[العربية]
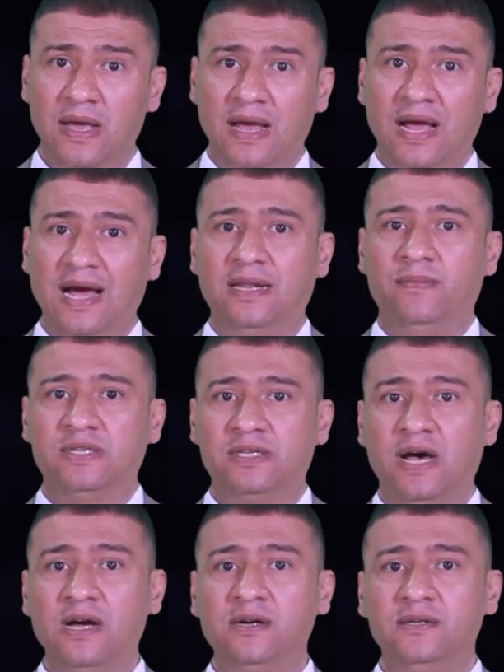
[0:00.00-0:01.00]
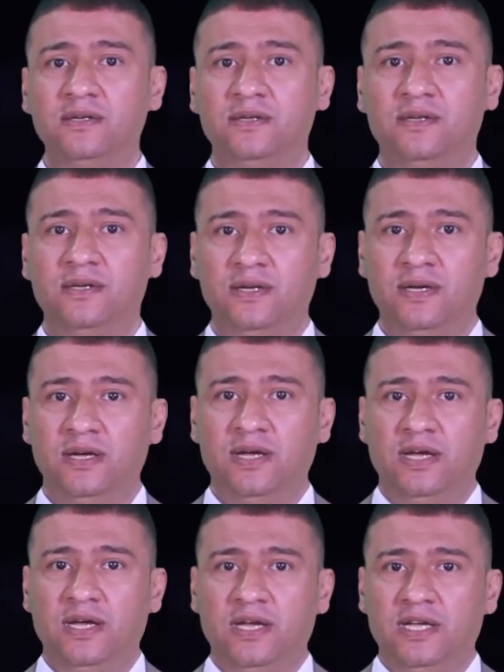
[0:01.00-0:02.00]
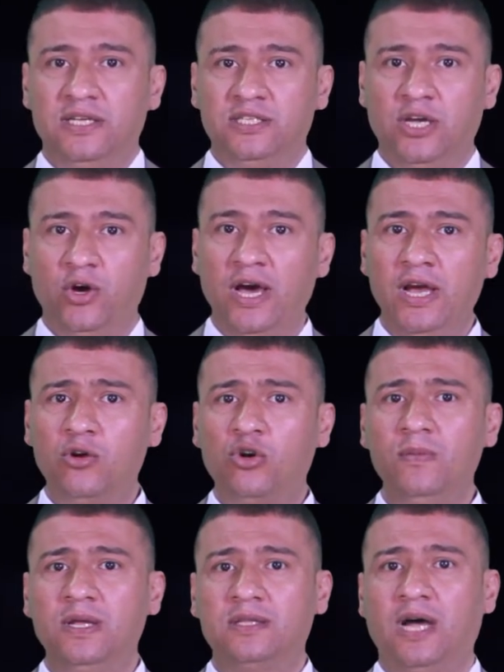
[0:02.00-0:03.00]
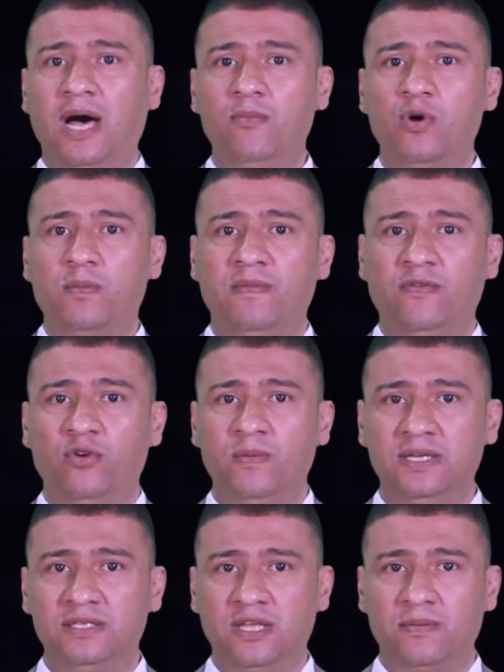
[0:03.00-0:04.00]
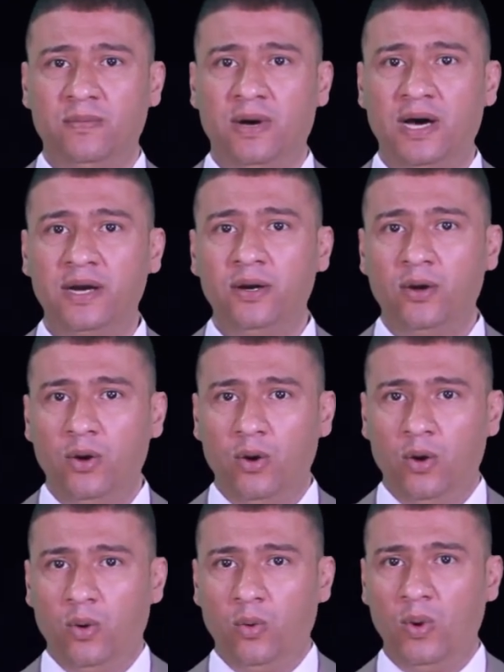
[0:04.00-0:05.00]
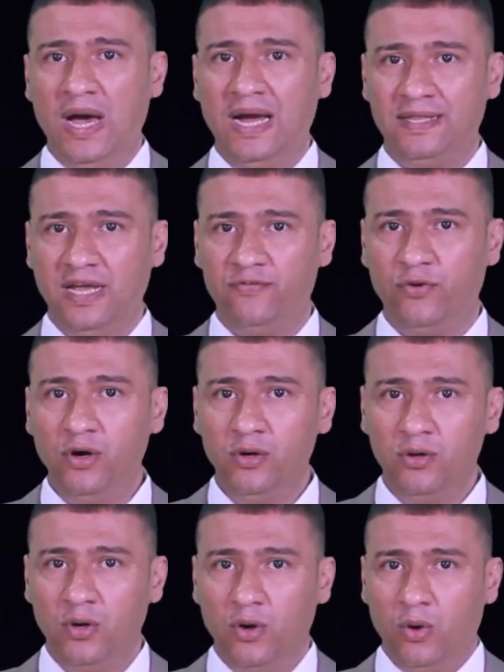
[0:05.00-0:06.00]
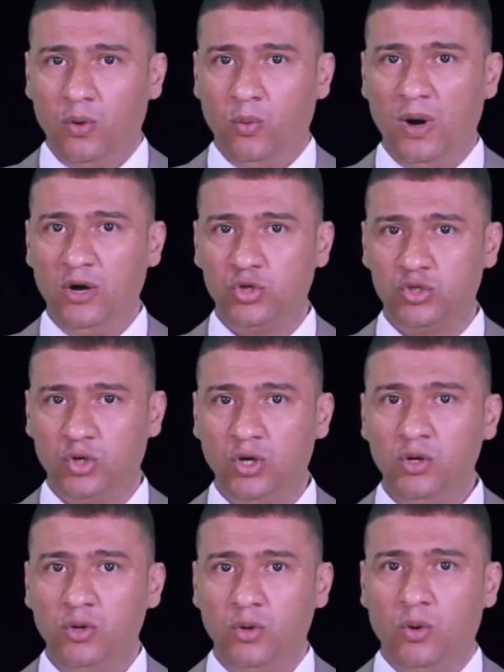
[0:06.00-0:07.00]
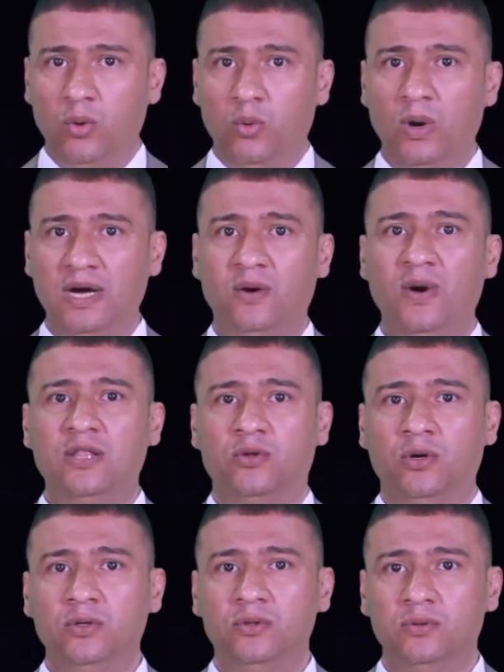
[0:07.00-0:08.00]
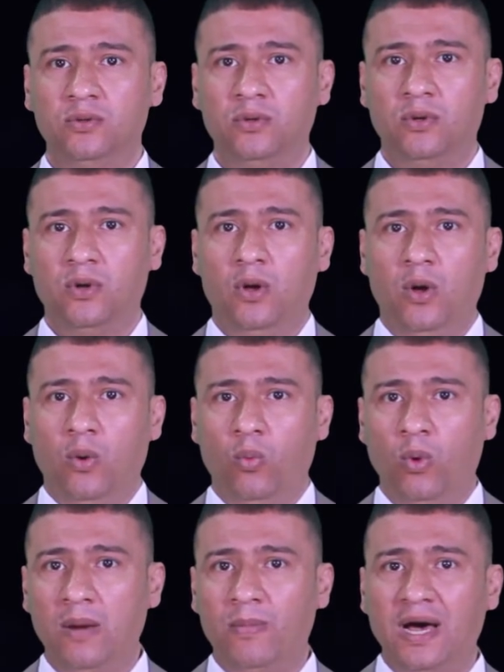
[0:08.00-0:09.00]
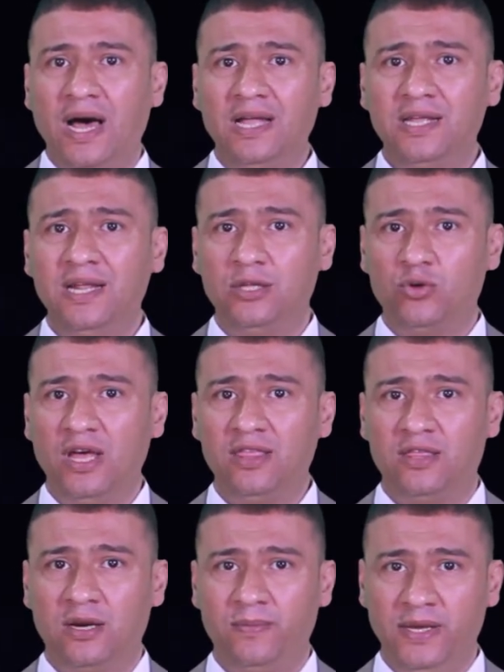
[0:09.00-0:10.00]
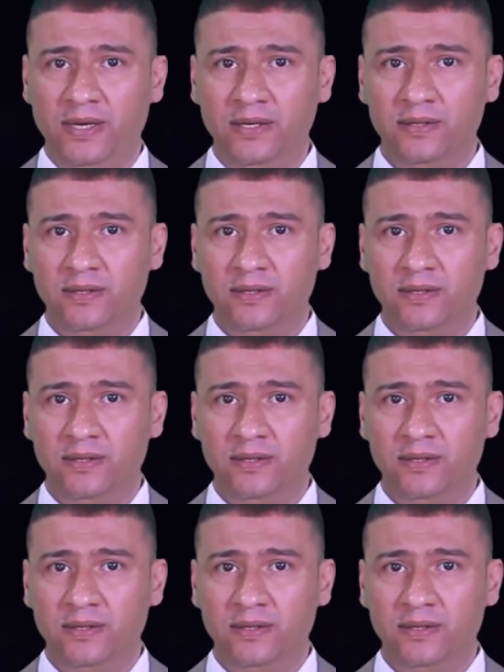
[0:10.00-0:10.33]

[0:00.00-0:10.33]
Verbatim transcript: هذا المساق سيؤهلكم للتعمق بمفهوم الاستثمار وأهدافه وأسسه وأدواته والمخاطر التي تؤثر به